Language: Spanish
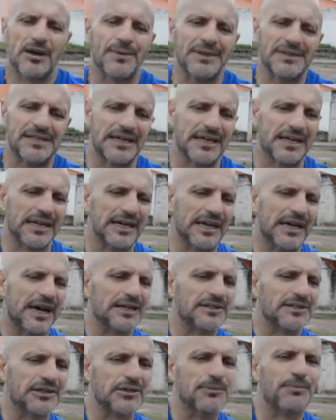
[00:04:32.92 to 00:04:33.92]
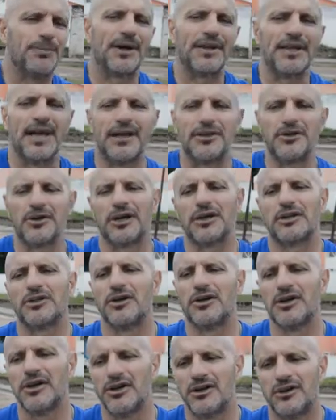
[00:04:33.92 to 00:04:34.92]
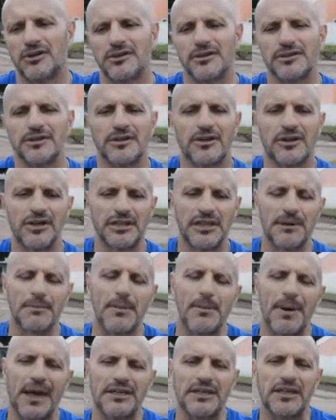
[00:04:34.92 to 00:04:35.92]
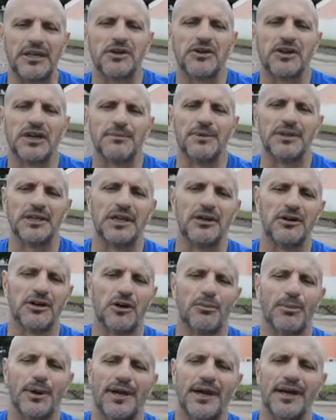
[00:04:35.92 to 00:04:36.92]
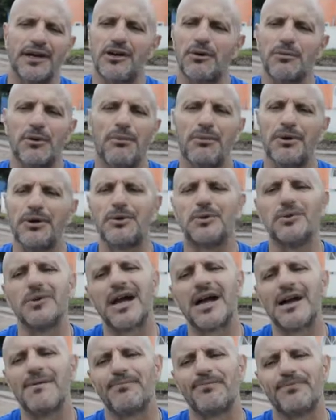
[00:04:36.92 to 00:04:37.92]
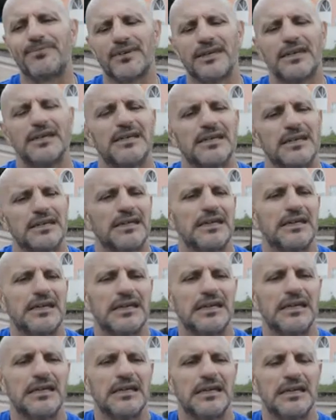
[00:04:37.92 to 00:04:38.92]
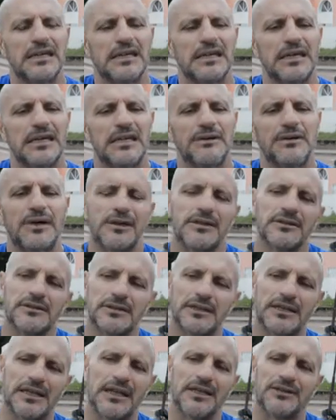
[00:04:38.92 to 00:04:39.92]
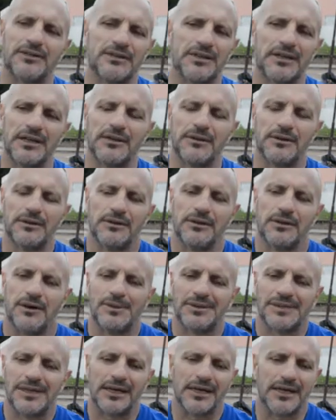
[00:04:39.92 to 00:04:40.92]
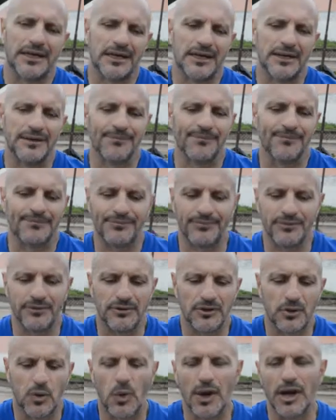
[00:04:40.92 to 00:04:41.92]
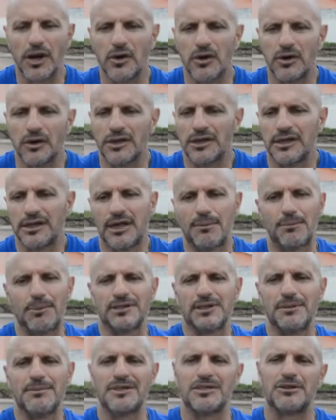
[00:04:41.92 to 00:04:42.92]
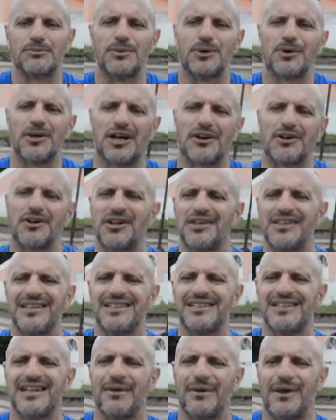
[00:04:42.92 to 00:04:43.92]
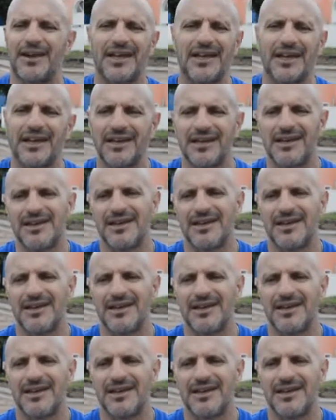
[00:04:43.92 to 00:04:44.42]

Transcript: pasa es que hace un par de años que estoy con, el tema de menisco que me tengo que operar y no me opero nunca. Y bueno, trato de... Lo que pasa es que mm, juego y después se me hincha un poco la rodilla, la verdad que